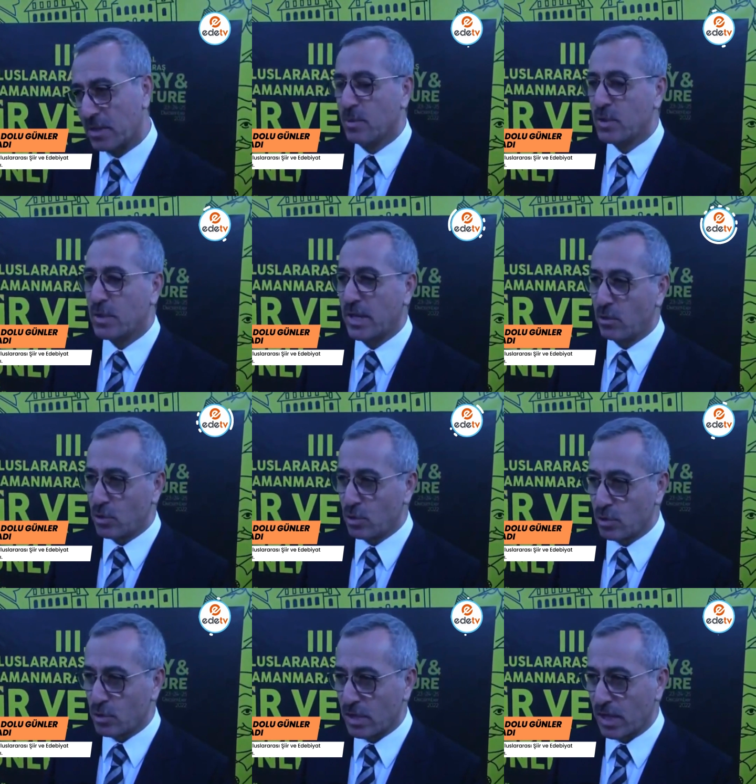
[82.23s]
Bu sene
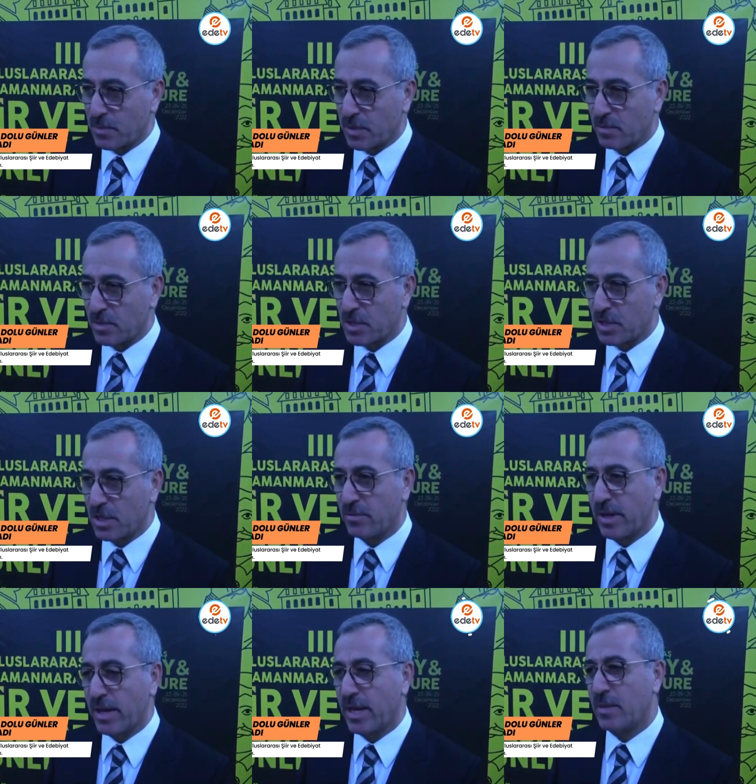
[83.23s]
üçüncüsü yaptığımız şiir
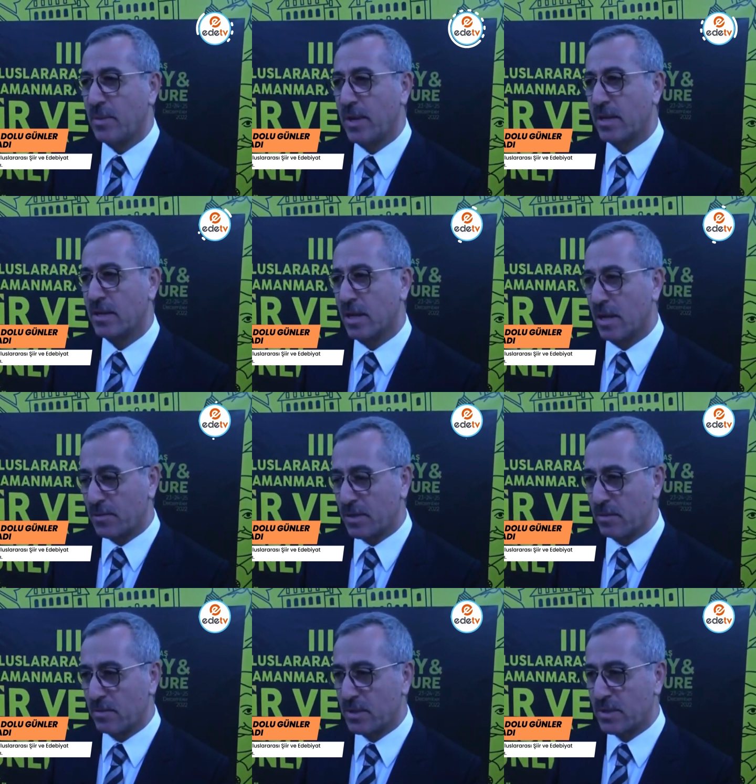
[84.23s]
ve edebiyat
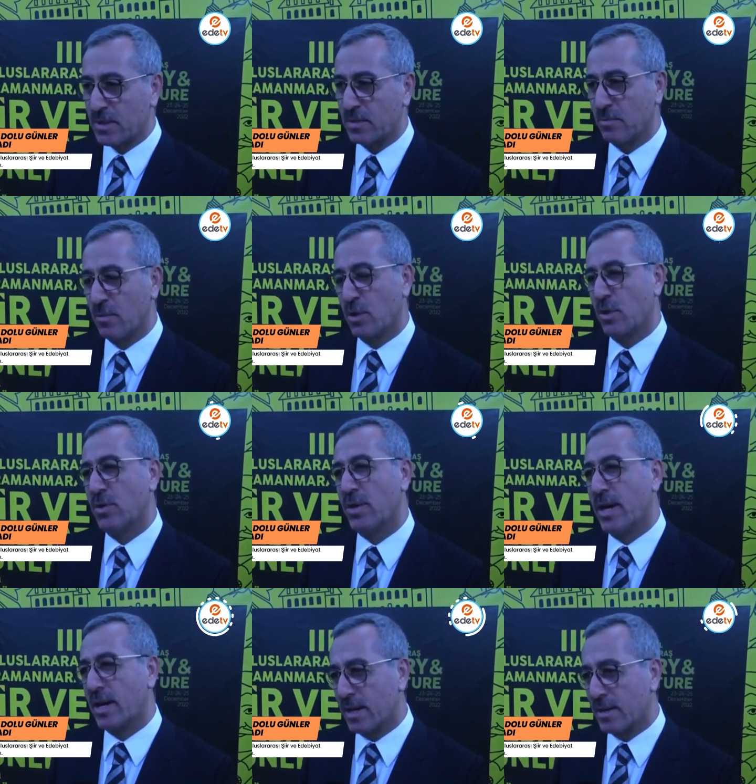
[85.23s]
haftamız bugün
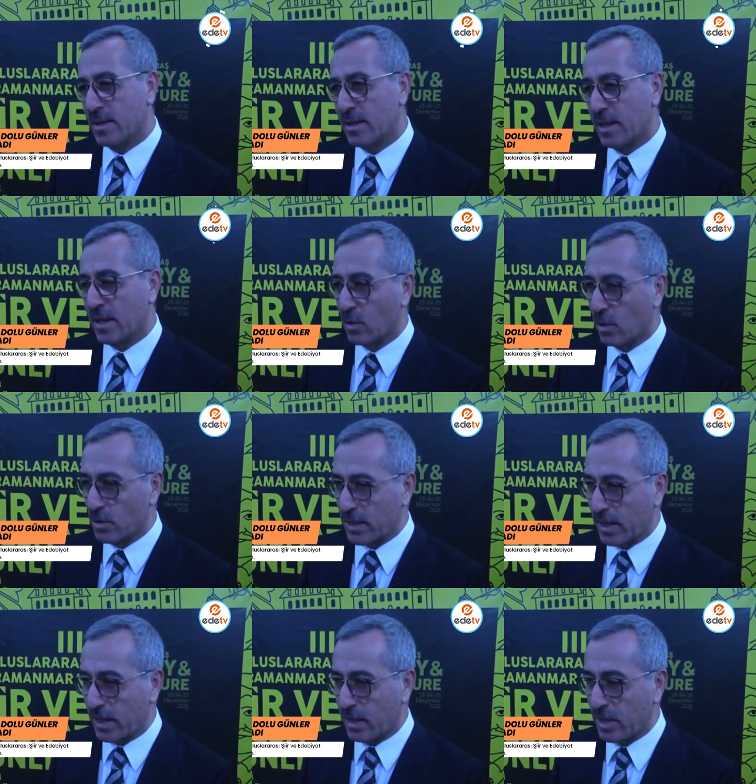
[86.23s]
Hakan Dedeler
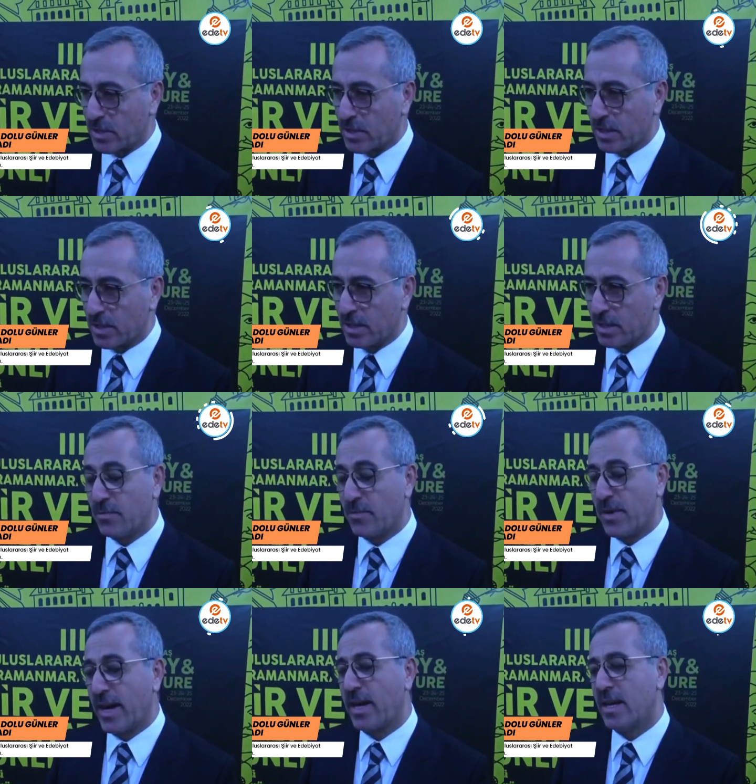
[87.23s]
konseriyle başladı
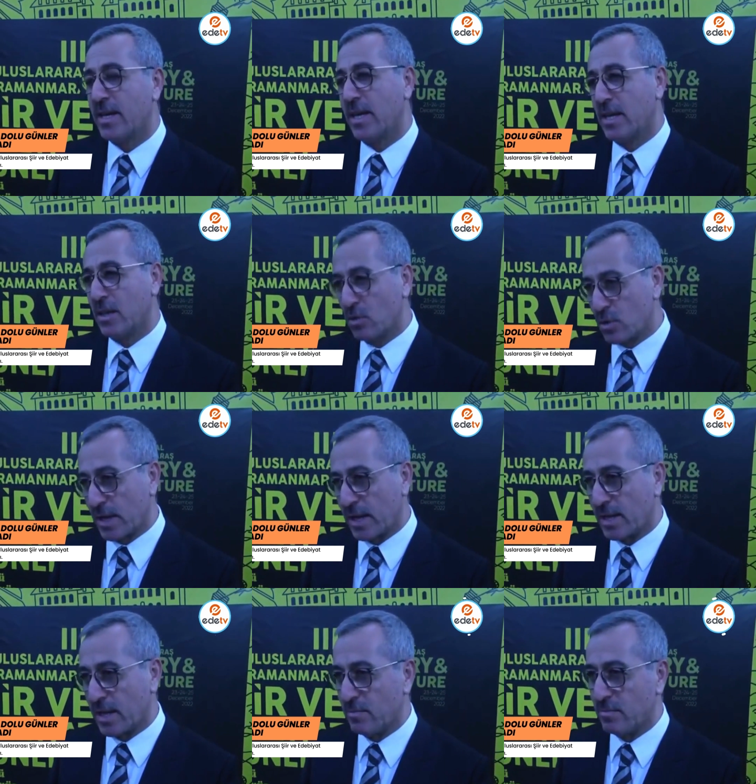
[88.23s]
ve Yedi Güzel
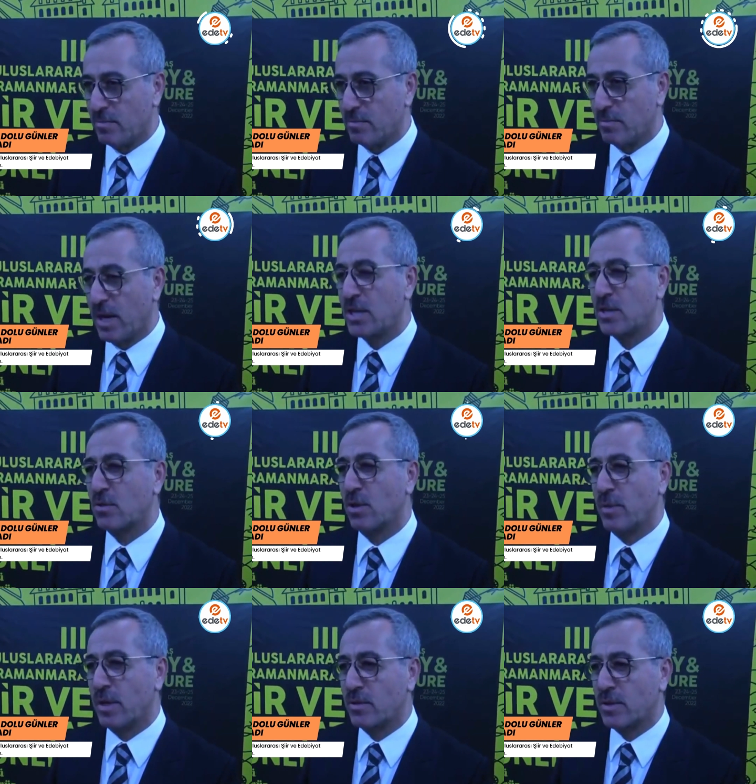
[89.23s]
Adam başta
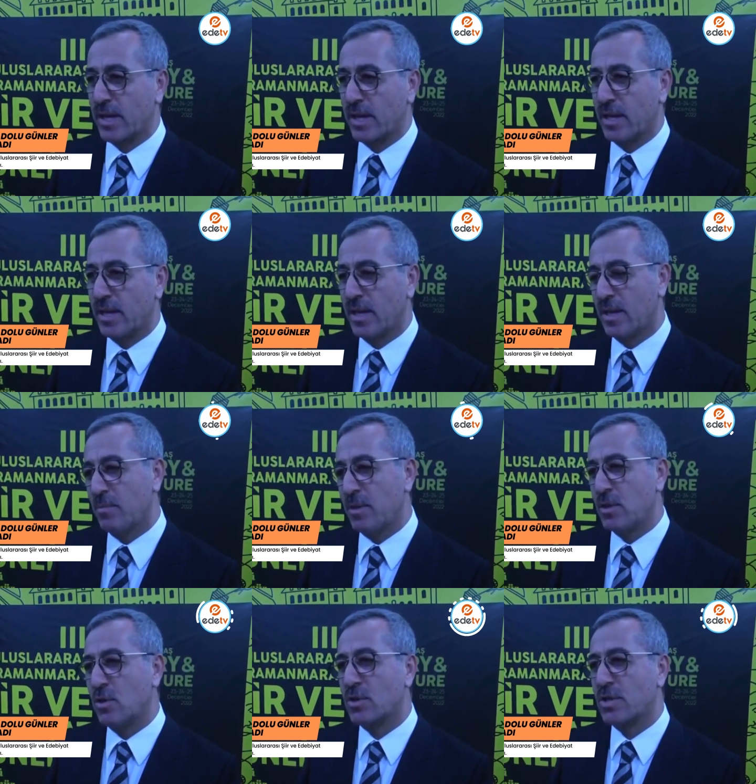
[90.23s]
olmak üzere
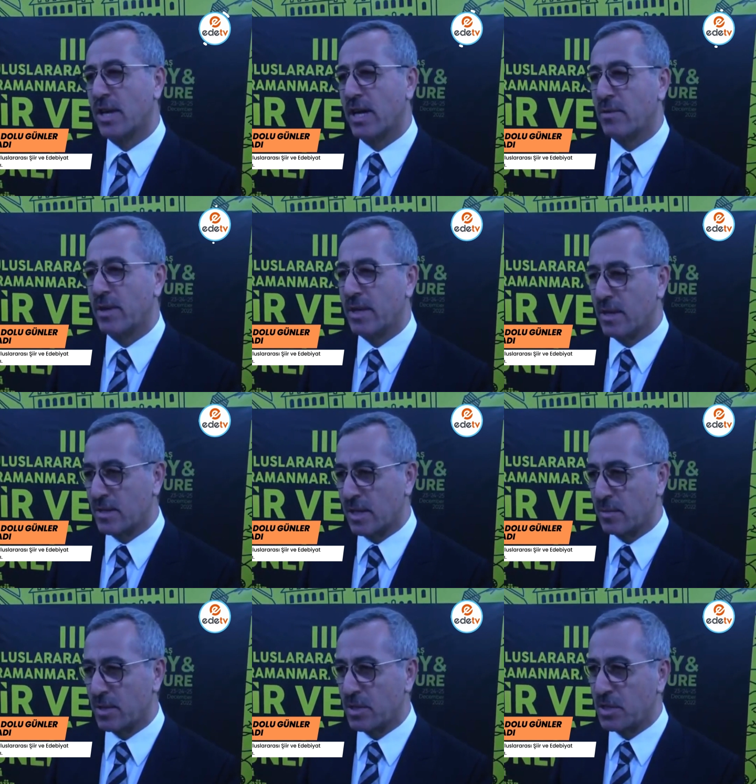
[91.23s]
birçok şair ve
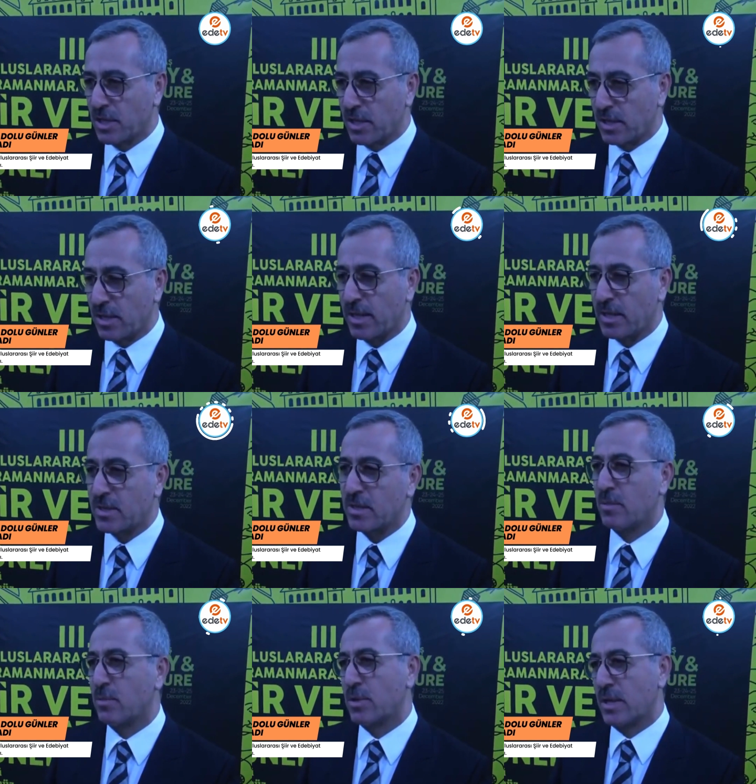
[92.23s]
yazarımızın şiir
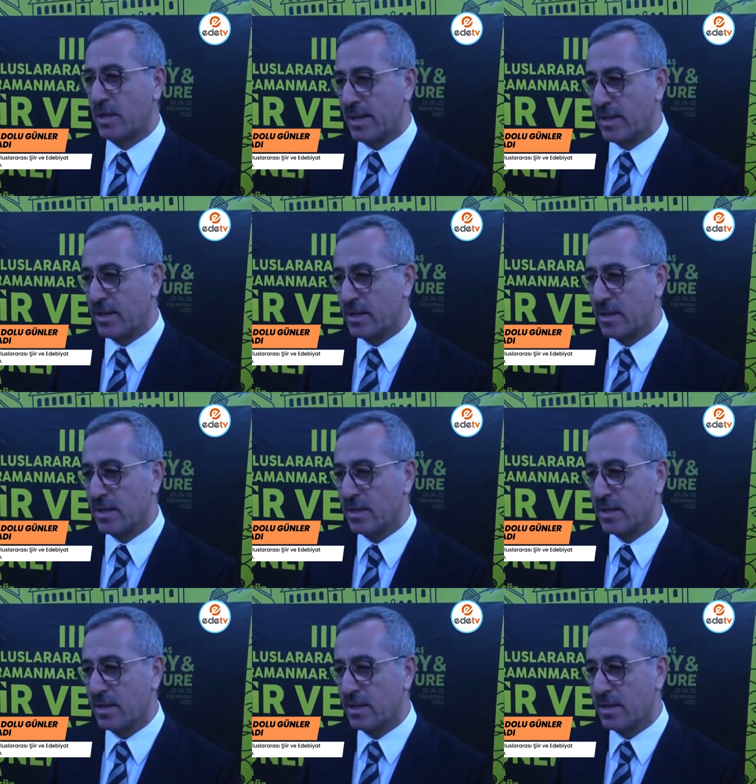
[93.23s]
dinletisinde burada dinledik.